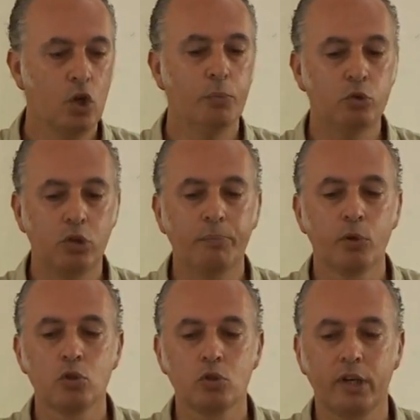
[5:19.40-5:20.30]
Io
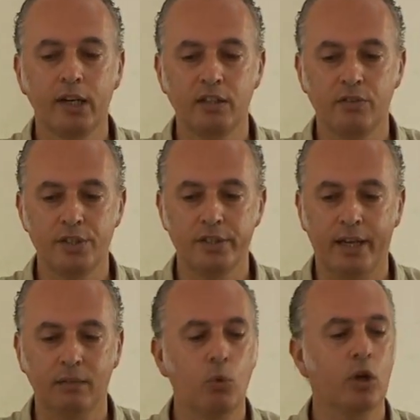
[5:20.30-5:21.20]
purtroppo non sono
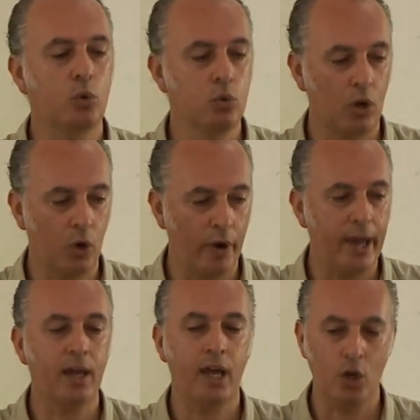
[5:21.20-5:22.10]
relativista, qualcuno
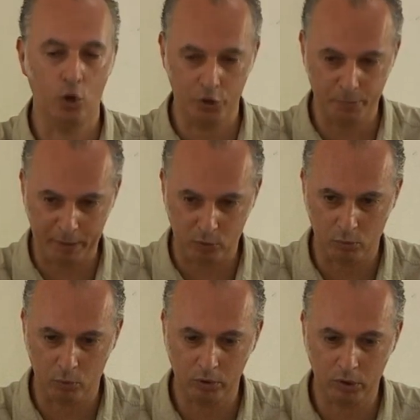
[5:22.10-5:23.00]
lo è e io lo
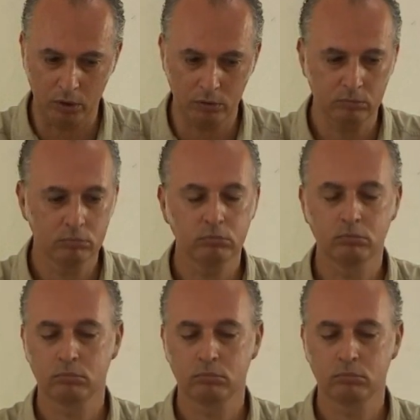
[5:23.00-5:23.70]
rispetto molto.